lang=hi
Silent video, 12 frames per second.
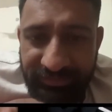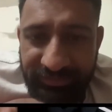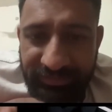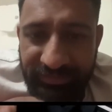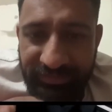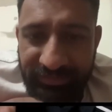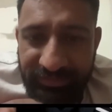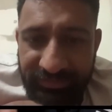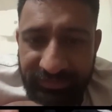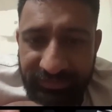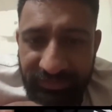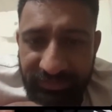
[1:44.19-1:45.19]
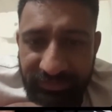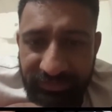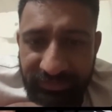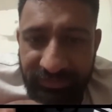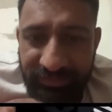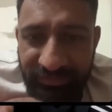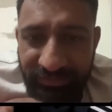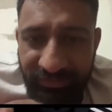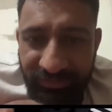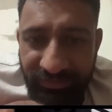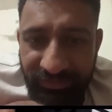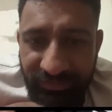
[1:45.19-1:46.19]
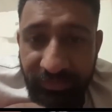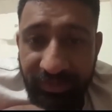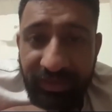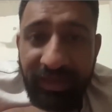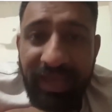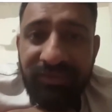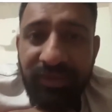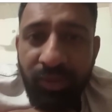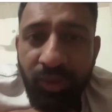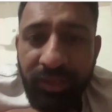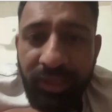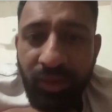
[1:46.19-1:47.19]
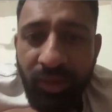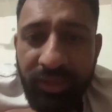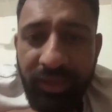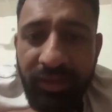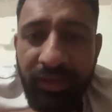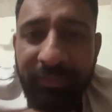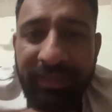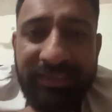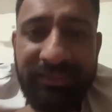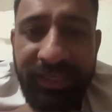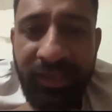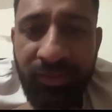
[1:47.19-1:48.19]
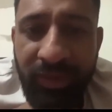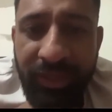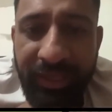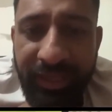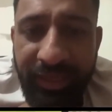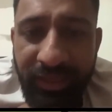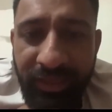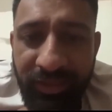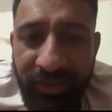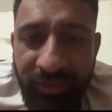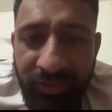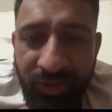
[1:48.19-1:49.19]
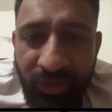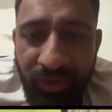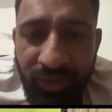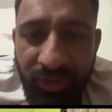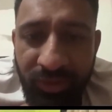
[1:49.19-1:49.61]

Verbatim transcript: सात आठ नौ लास्ट वाली होल्ड कर होल्ड कर मैं दस तक गिनूंगा एक दो